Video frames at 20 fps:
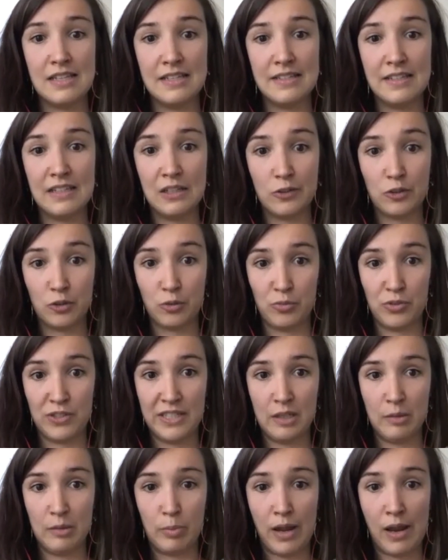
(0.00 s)
Les élections
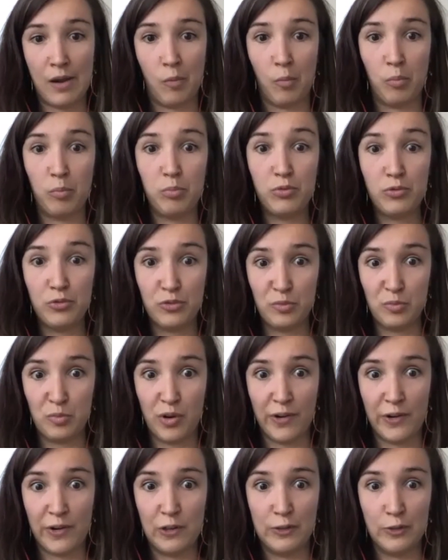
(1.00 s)
municipales ont plus ou
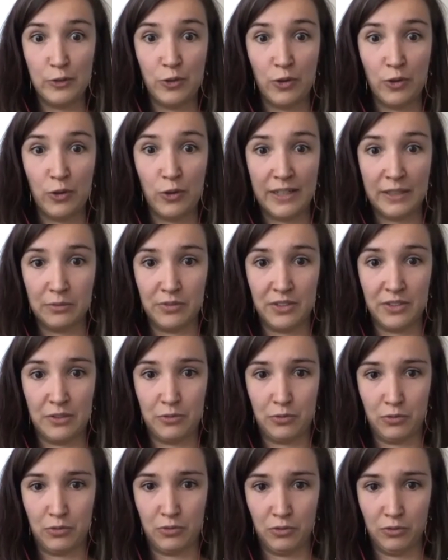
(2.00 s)
moins eu lieu dans les
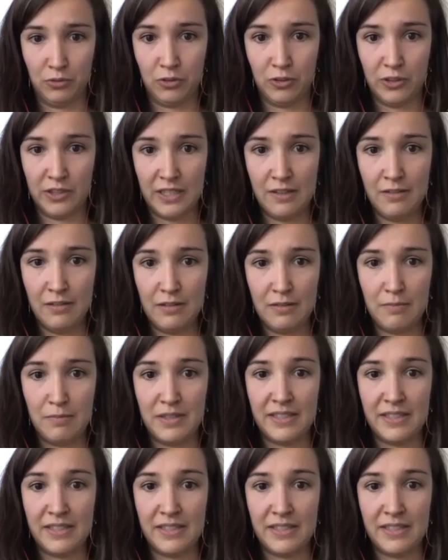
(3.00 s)
conditions qu'on connaît,